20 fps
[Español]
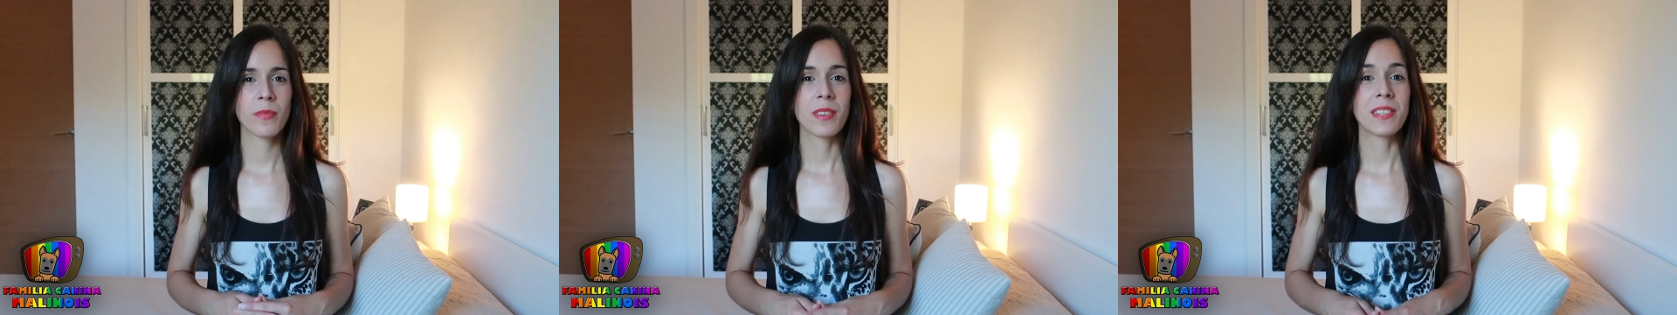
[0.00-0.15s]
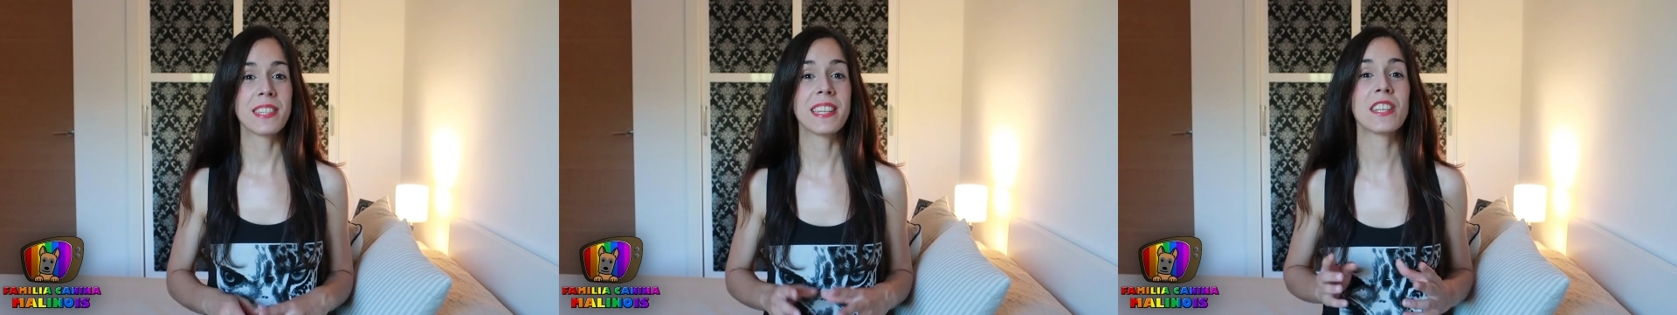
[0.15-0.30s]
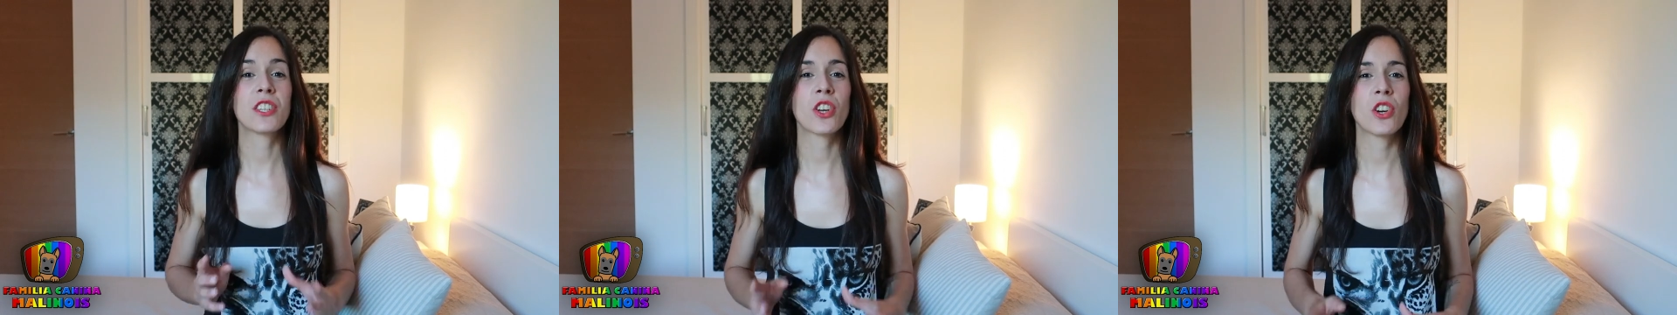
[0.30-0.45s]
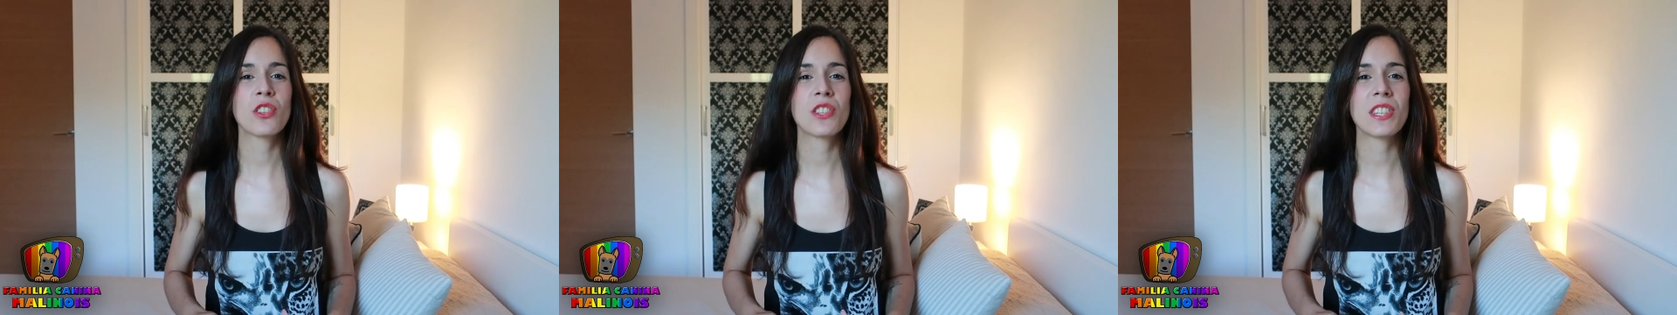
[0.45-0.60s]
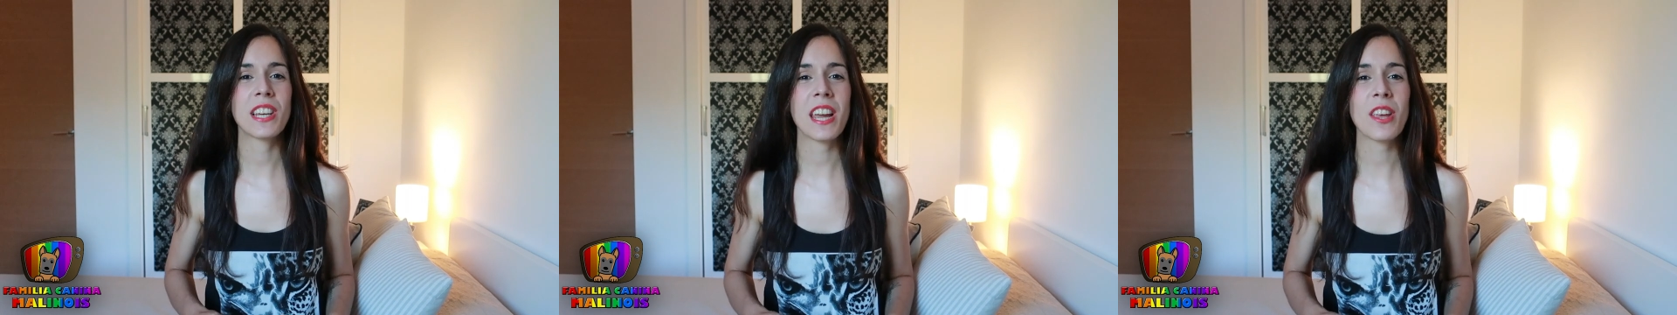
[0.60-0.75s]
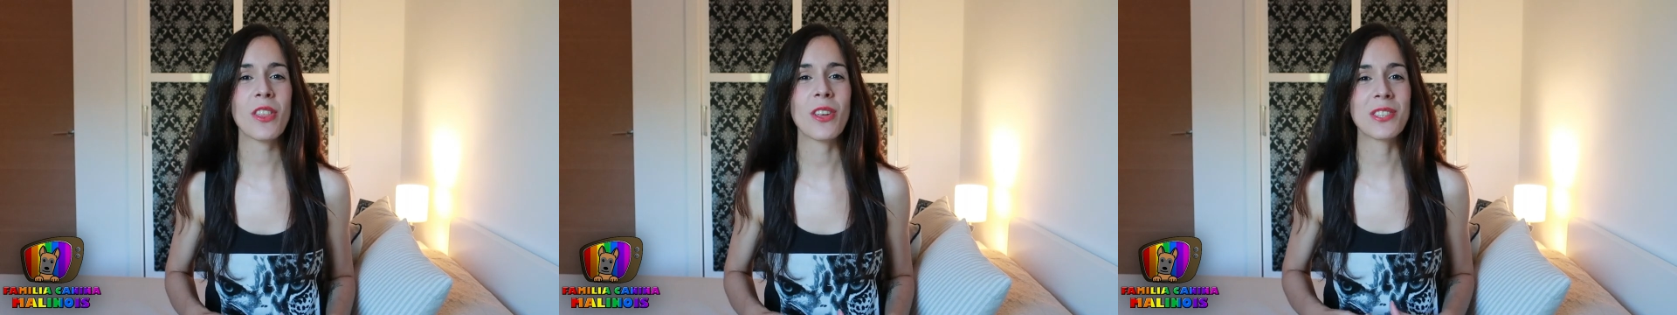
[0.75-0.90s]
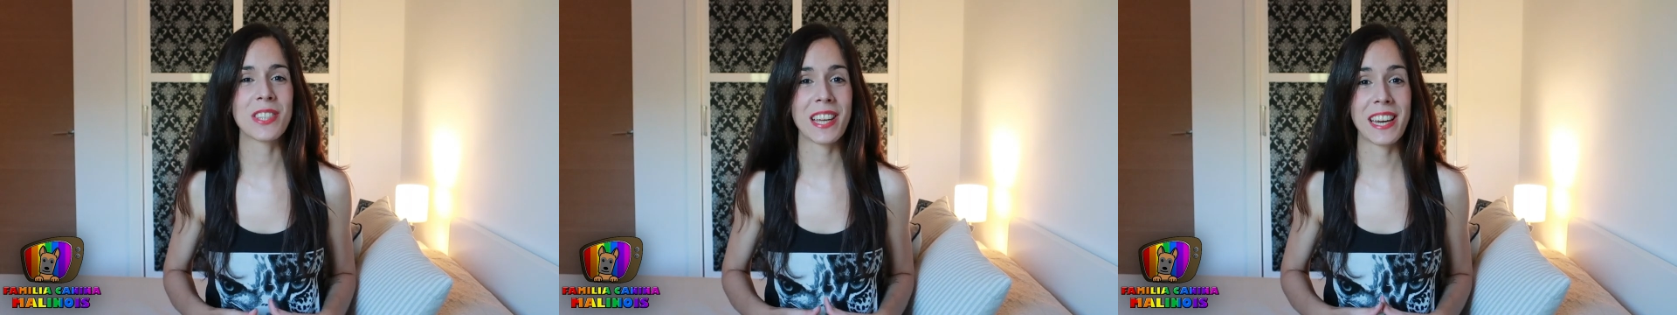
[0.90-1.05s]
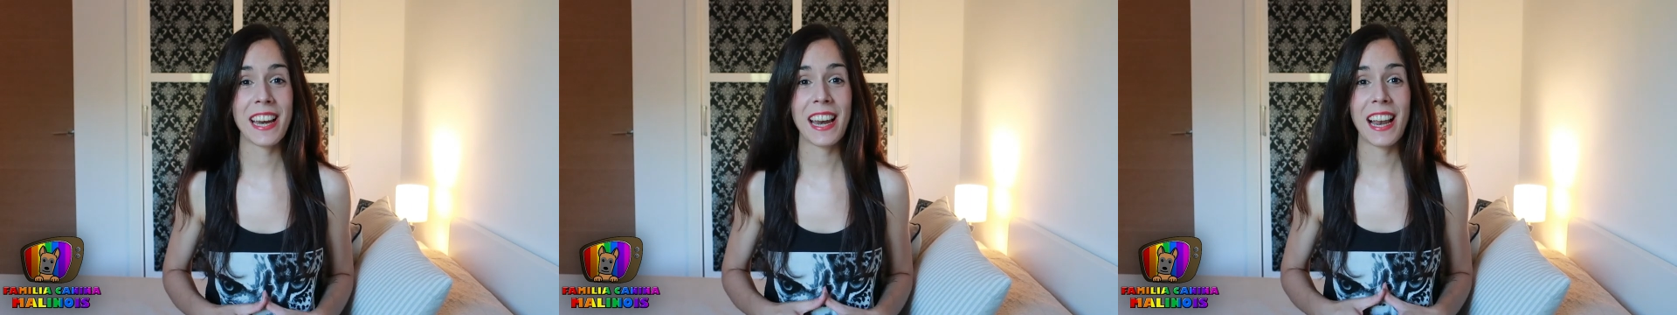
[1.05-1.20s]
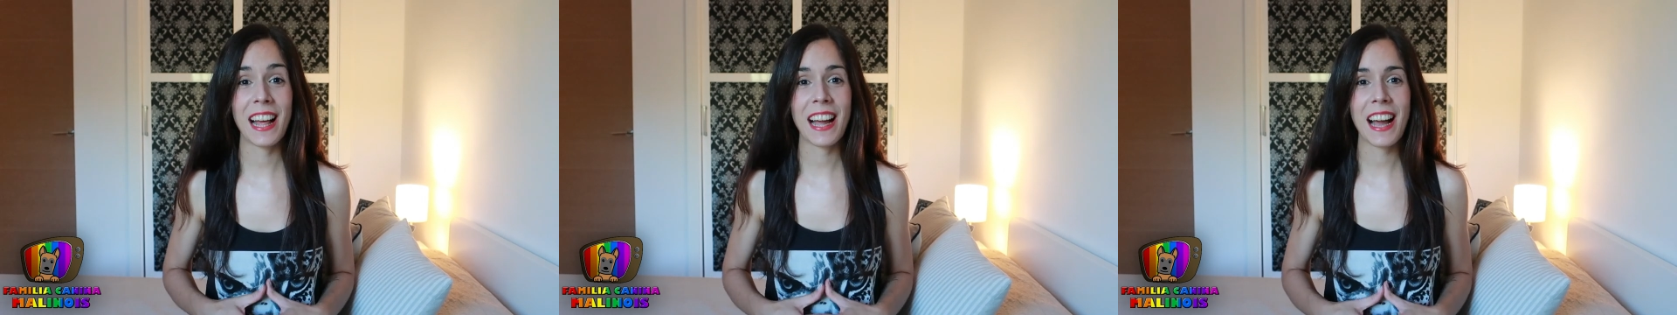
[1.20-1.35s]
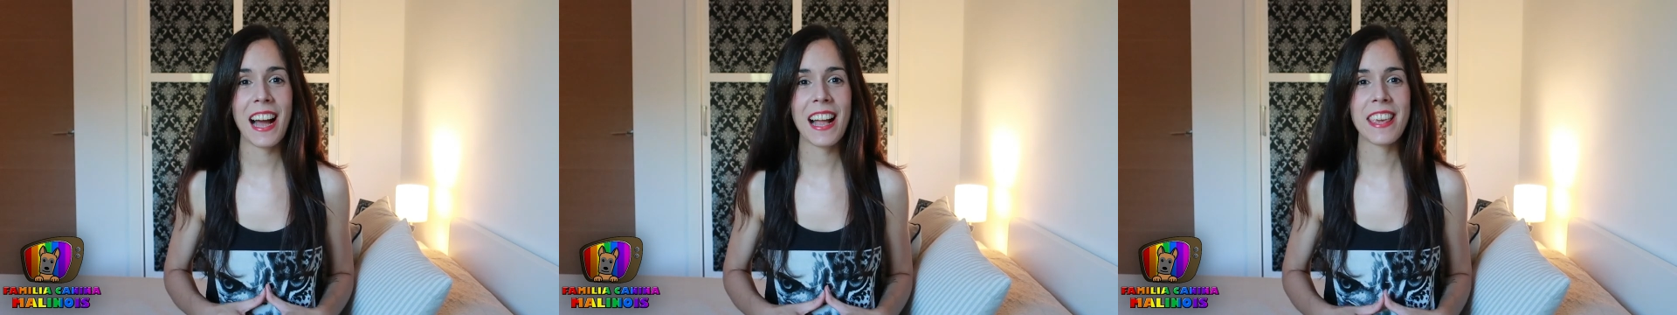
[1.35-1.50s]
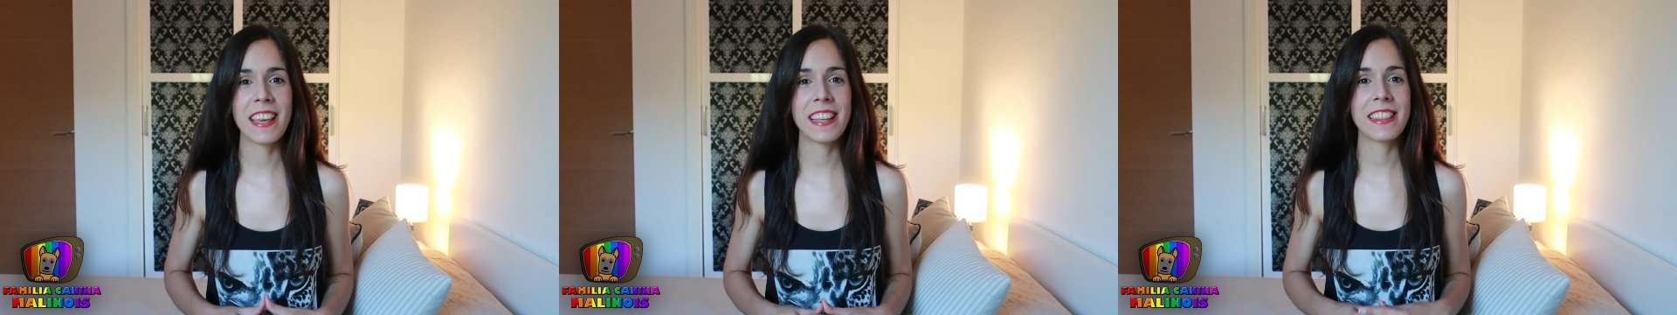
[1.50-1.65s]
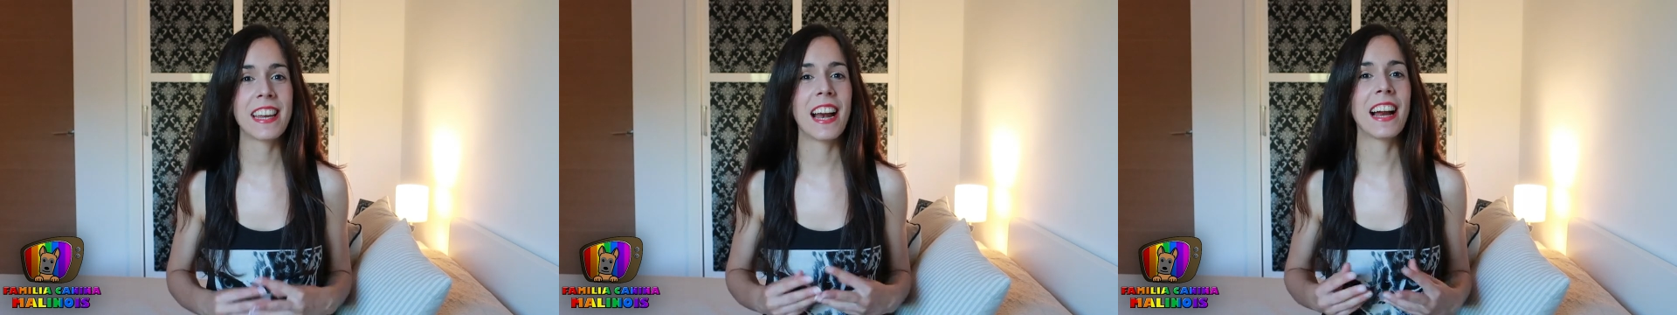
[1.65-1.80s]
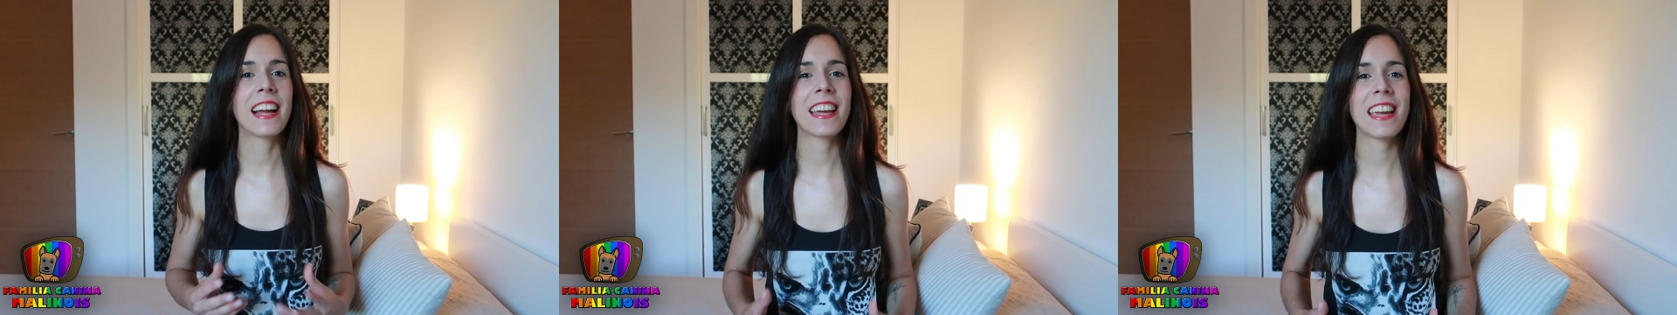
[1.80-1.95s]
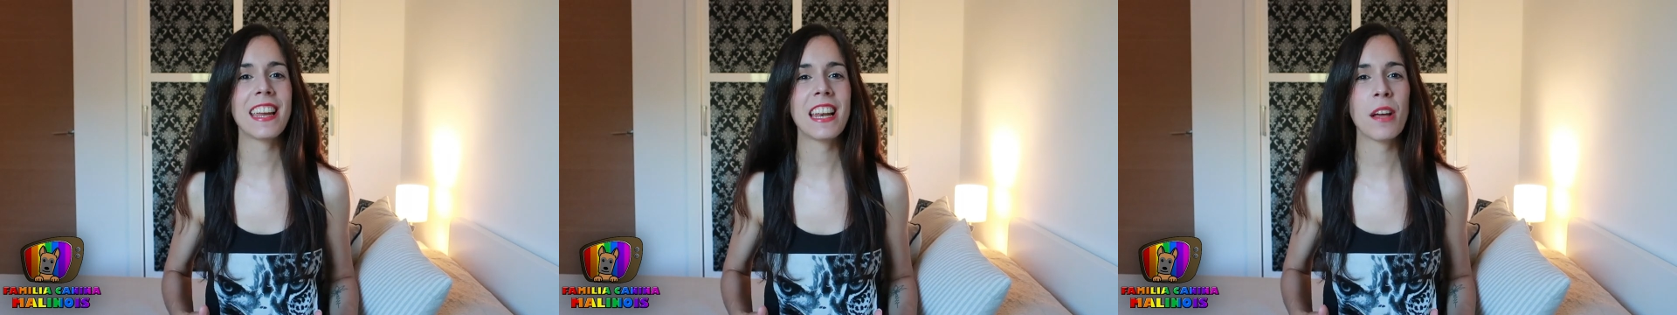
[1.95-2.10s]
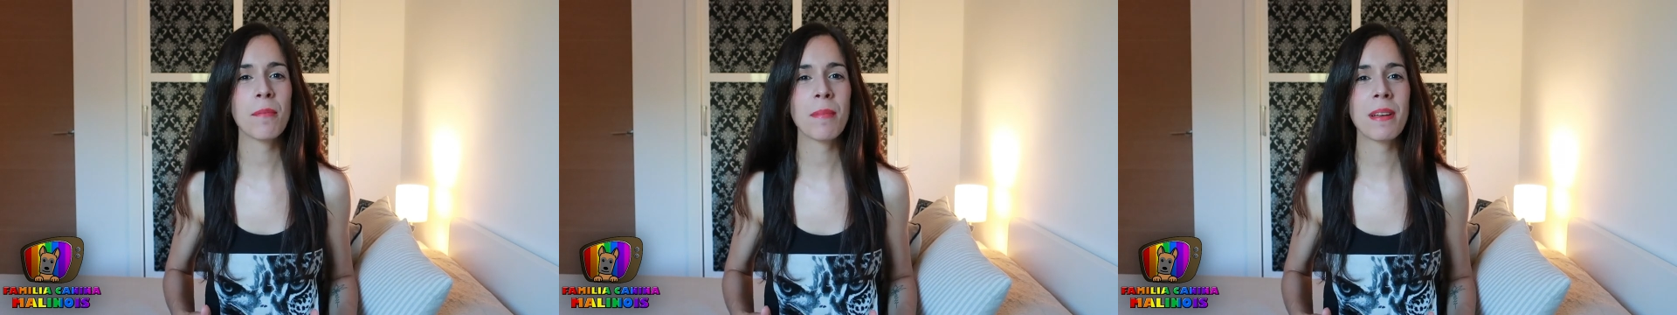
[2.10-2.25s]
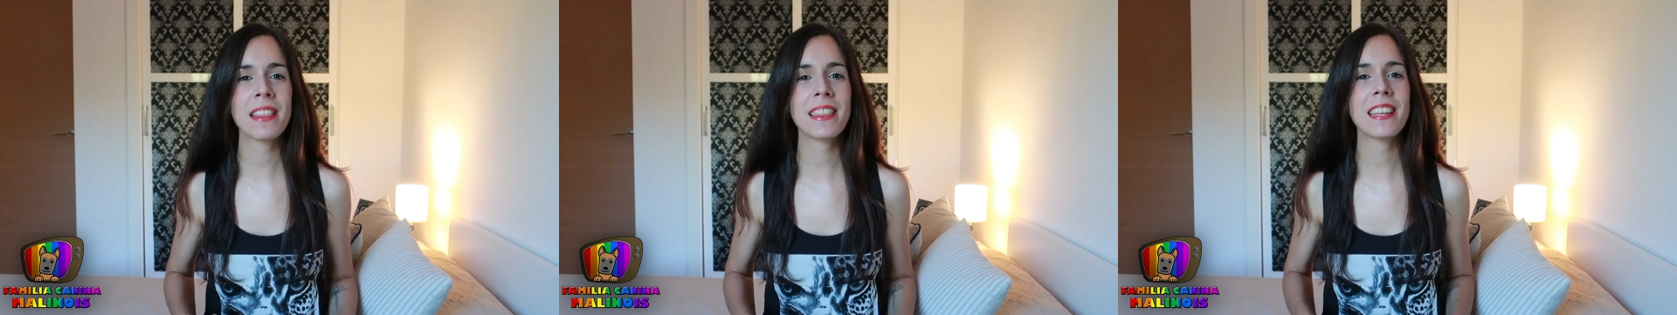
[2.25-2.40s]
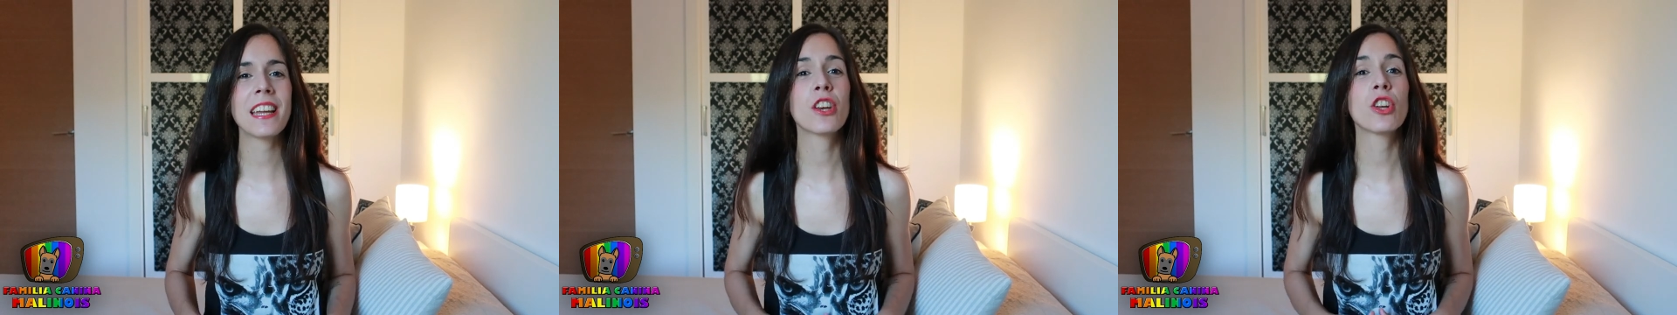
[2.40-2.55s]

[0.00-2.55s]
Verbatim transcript: Si has conseguido salir a la calle tranquilamente,